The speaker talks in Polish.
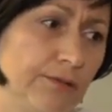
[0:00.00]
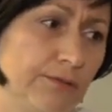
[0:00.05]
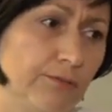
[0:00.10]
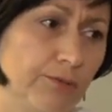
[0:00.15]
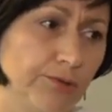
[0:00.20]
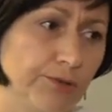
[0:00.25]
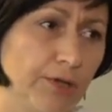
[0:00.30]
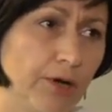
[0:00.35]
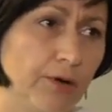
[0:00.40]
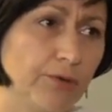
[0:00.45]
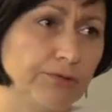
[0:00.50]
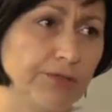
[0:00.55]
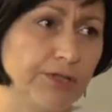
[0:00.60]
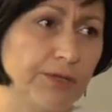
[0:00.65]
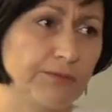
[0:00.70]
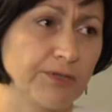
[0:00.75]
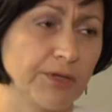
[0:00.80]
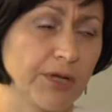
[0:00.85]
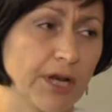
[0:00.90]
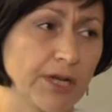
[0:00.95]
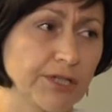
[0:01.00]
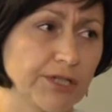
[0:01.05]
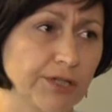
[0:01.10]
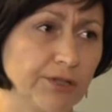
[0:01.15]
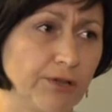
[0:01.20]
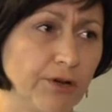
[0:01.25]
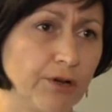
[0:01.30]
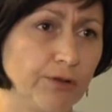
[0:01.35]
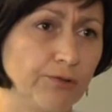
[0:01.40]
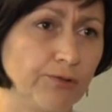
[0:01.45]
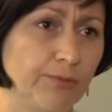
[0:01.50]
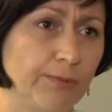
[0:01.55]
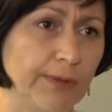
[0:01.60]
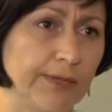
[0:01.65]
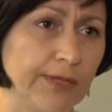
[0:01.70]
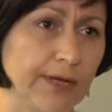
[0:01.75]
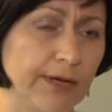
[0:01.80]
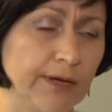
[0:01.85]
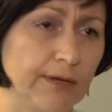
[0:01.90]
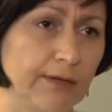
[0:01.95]
mój dochód nie przekracza dochodu
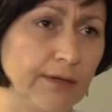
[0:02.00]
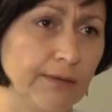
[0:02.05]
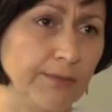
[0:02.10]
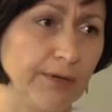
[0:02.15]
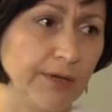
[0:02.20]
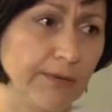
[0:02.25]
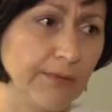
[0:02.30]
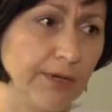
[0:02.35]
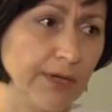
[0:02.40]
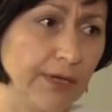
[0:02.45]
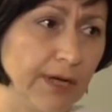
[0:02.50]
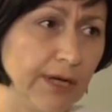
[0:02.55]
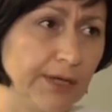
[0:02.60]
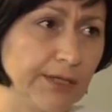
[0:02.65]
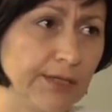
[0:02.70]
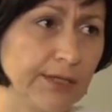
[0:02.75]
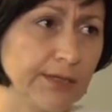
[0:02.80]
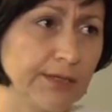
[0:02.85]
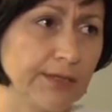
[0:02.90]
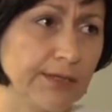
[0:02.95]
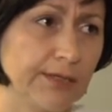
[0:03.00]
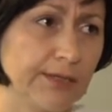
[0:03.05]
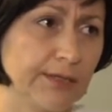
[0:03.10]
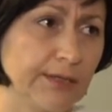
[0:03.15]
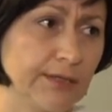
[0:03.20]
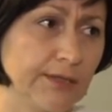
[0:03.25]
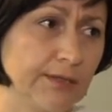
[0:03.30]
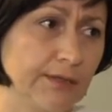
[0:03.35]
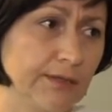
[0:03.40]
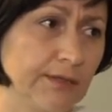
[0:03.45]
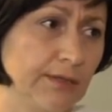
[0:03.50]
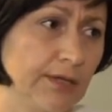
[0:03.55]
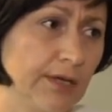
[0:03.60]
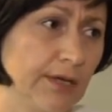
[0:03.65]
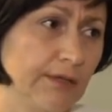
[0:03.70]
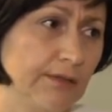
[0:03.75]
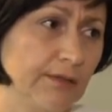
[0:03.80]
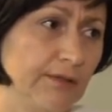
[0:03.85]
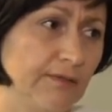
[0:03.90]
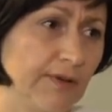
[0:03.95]
pana premiera, jest
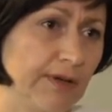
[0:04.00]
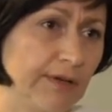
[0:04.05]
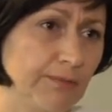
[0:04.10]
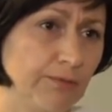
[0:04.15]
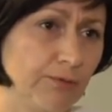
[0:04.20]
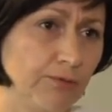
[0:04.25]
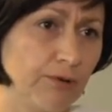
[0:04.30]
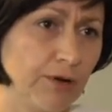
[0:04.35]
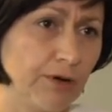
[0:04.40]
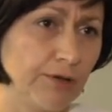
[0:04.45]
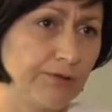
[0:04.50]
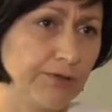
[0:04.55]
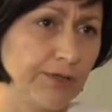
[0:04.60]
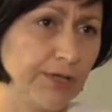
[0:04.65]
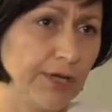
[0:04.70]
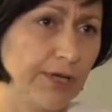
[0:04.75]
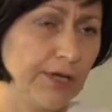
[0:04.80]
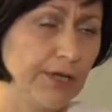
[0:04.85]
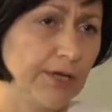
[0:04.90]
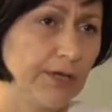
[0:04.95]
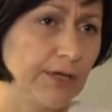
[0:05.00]
dwa i półkrotnie